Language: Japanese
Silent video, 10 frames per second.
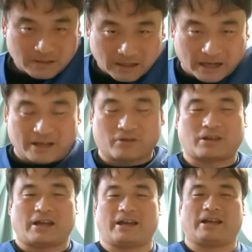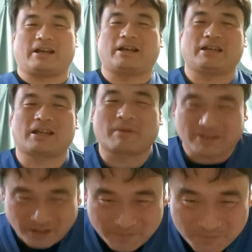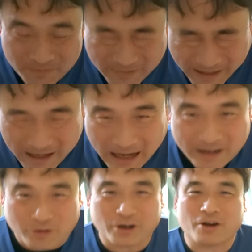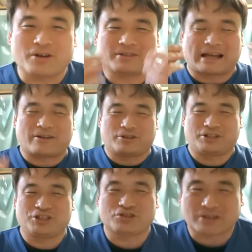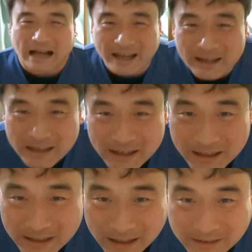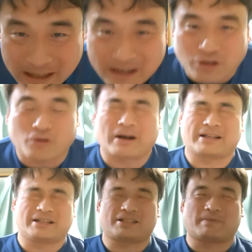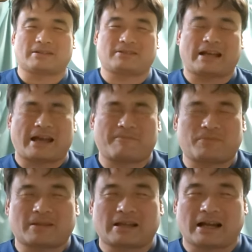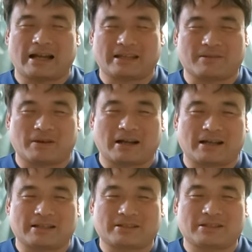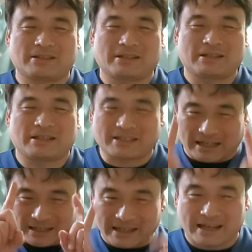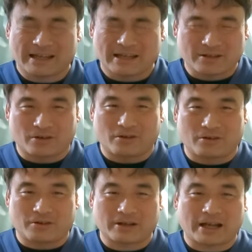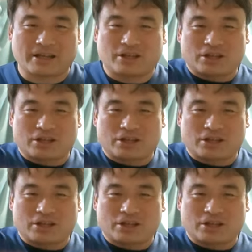はい、OK。いきますね。はい。これを最後に20回やって今日終わりにしますね。はい、いきます。1からね。よーい、はい。